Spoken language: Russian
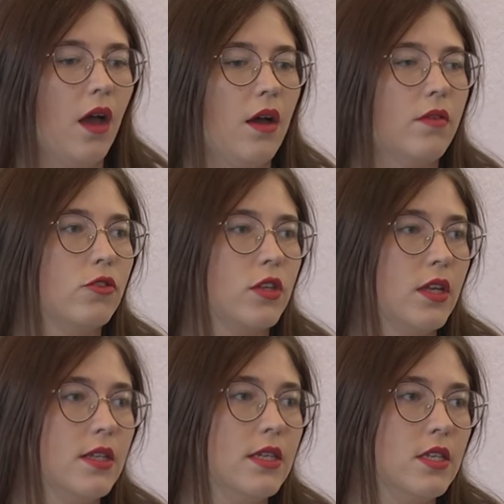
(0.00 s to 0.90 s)
А вот
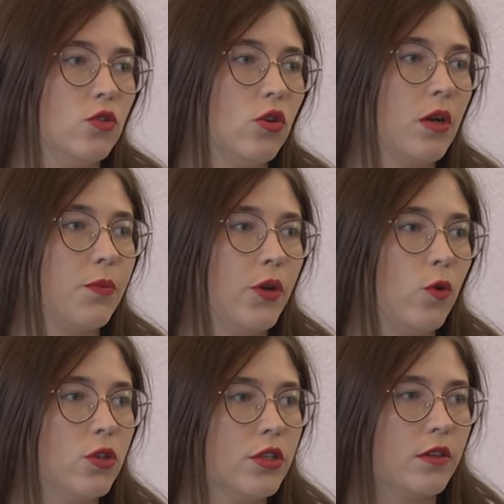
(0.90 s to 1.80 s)
когда дети только
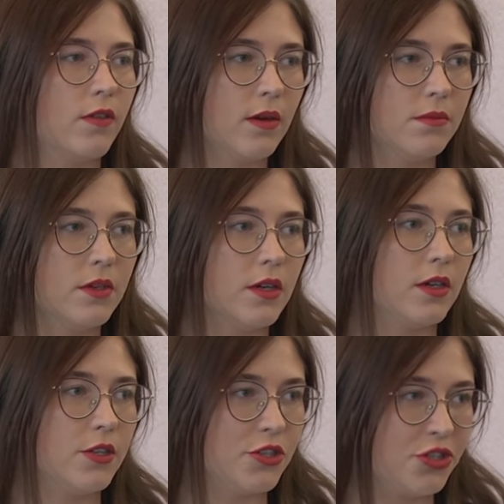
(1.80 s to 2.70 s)
приходят к вам,
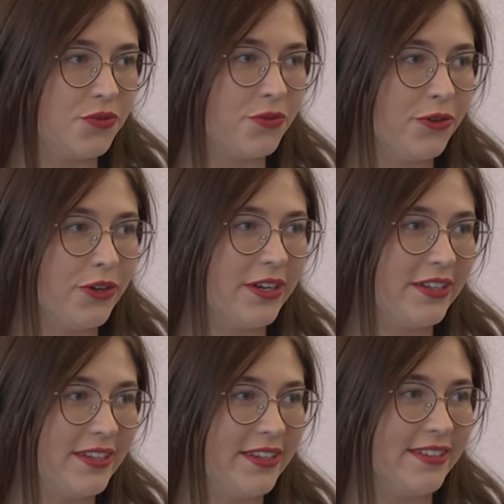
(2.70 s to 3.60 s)
а с чего
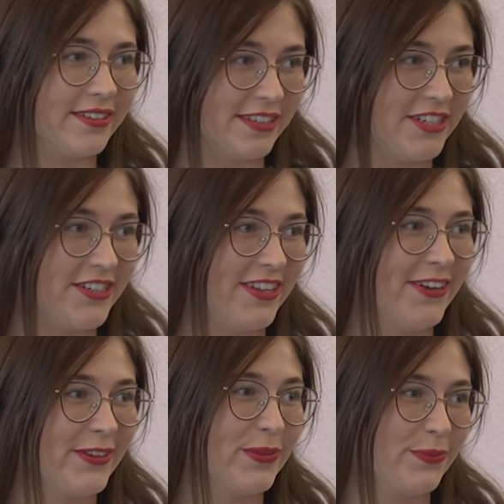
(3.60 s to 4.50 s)
они
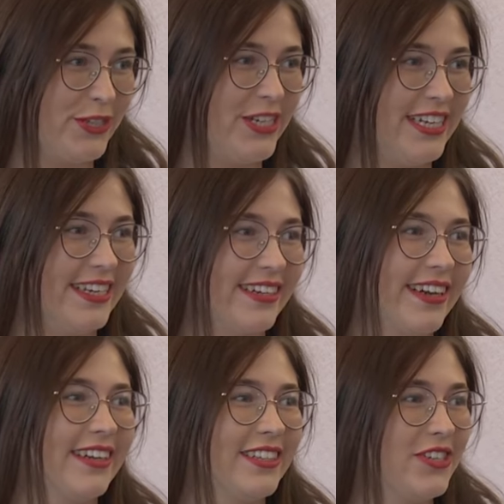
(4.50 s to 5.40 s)
начинают обучение,
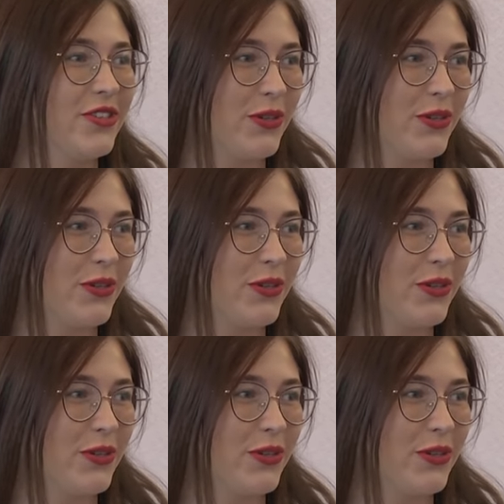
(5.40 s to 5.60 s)
как начинают